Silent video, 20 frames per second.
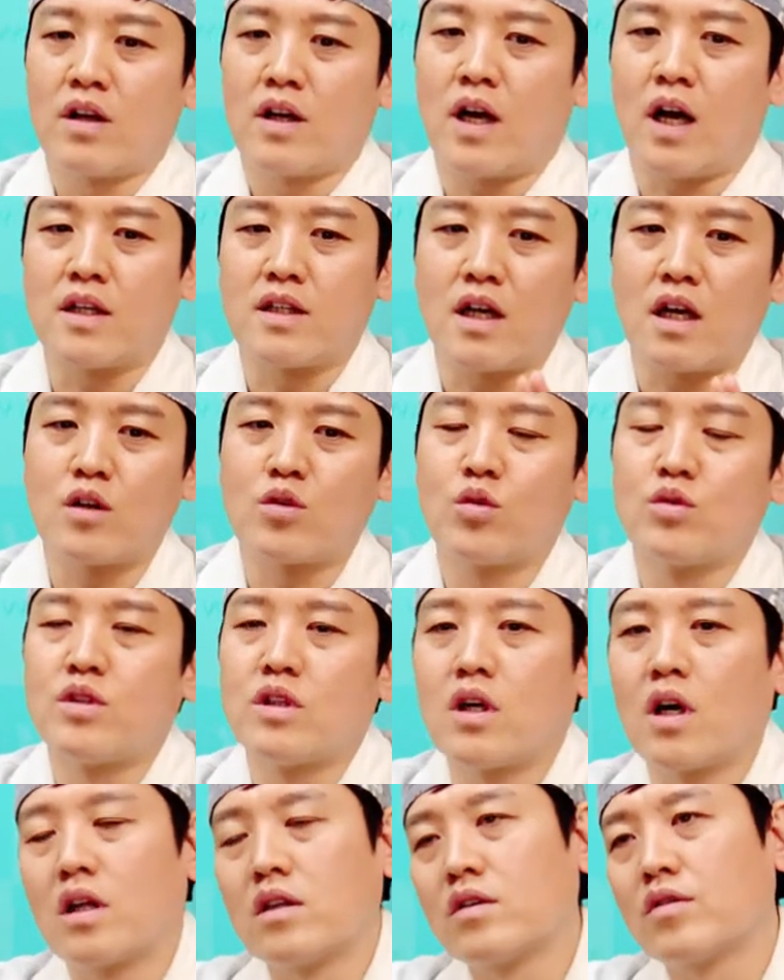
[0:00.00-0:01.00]
가장
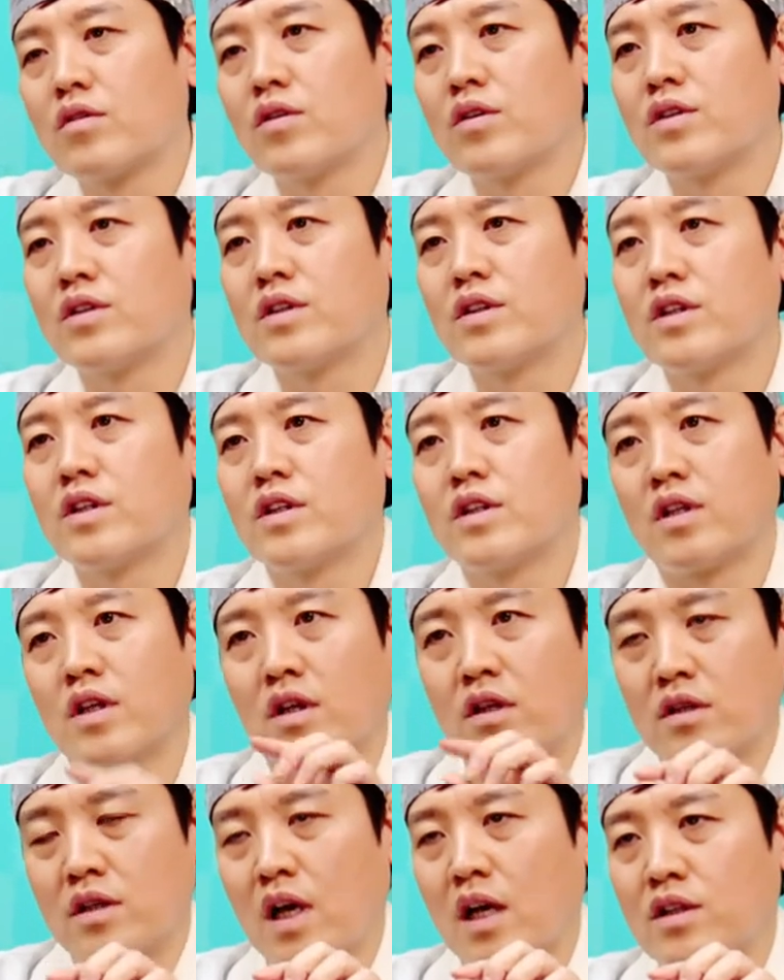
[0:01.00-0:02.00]
좋지 않은 거는
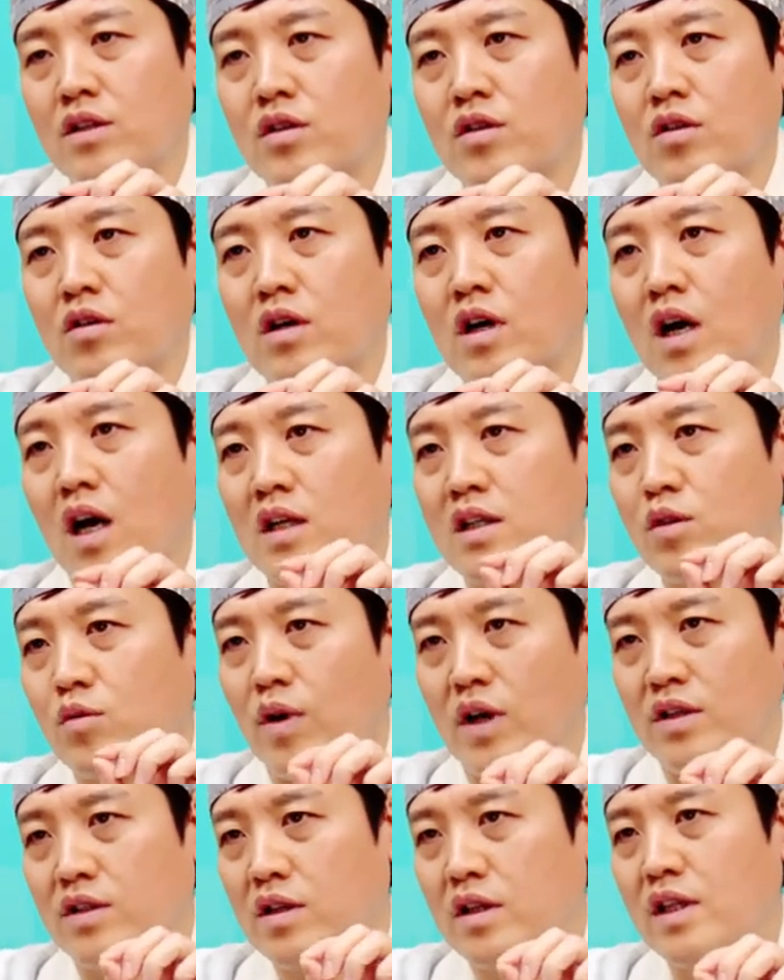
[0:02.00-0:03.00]
상처가 아직
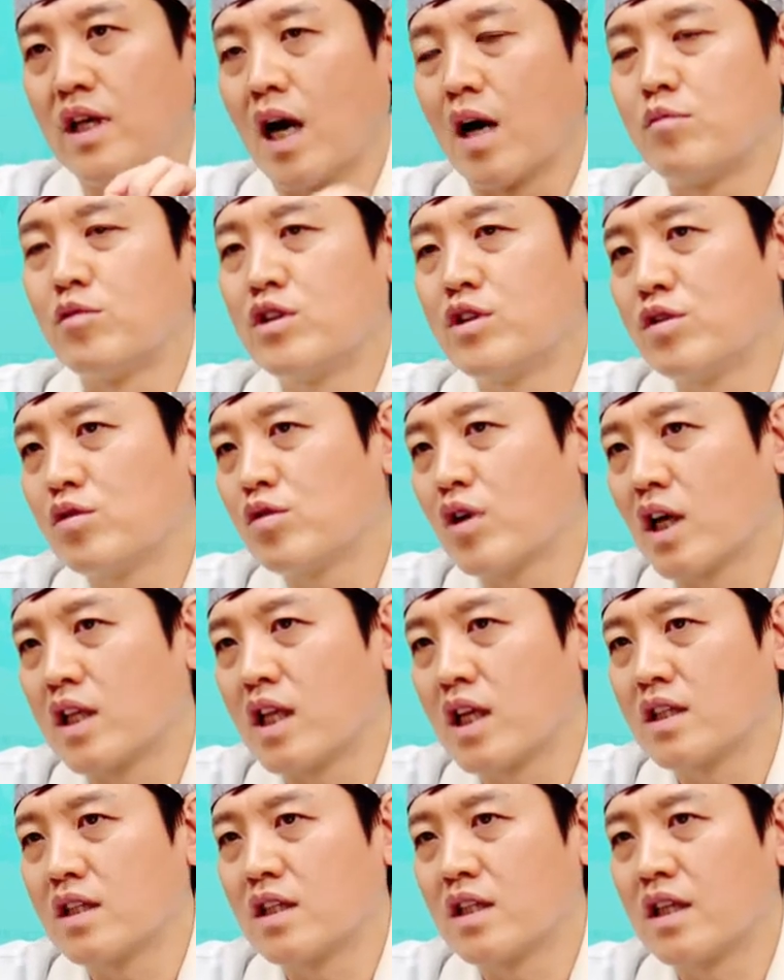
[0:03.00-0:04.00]
완전히 아물지도
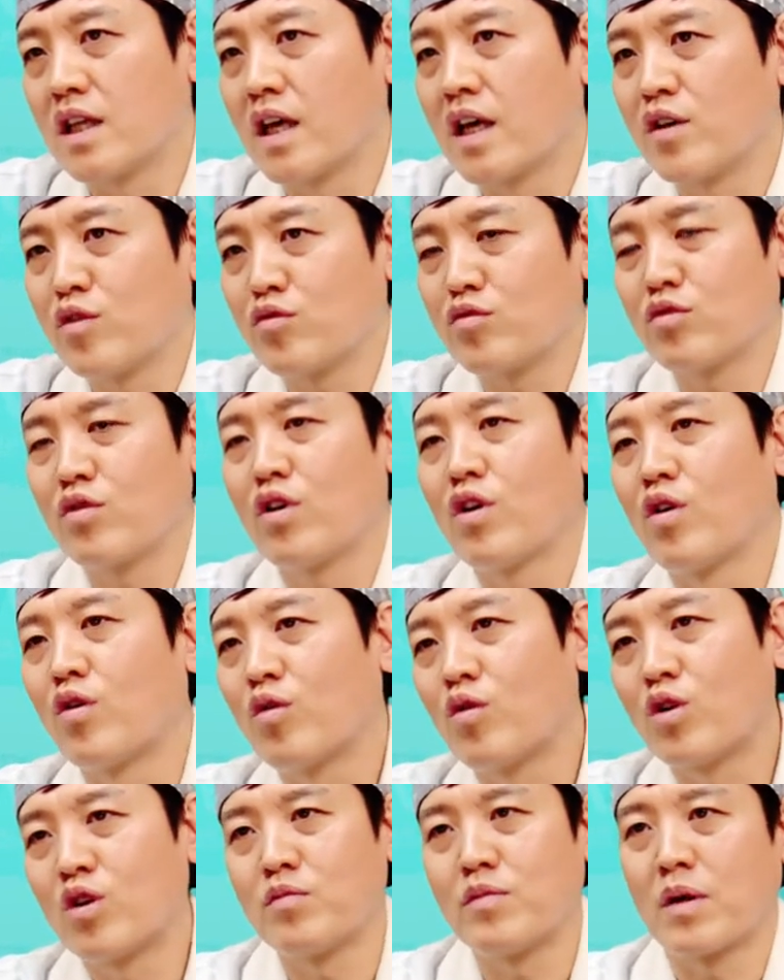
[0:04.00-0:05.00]
않았는데 흉터
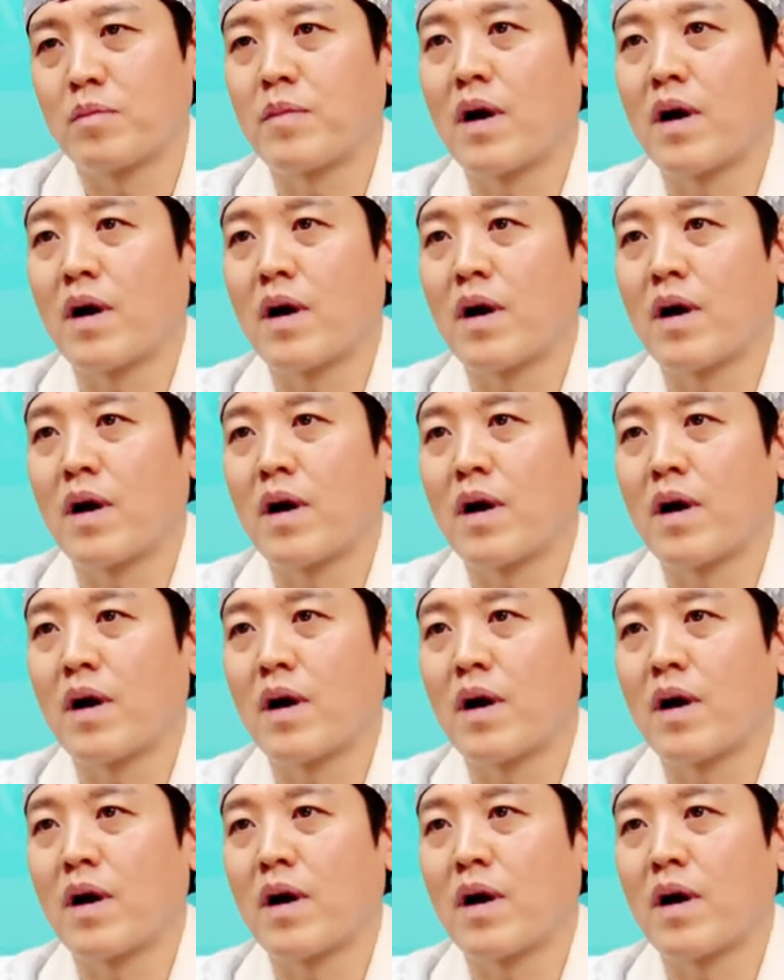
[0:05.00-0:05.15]
연고를 막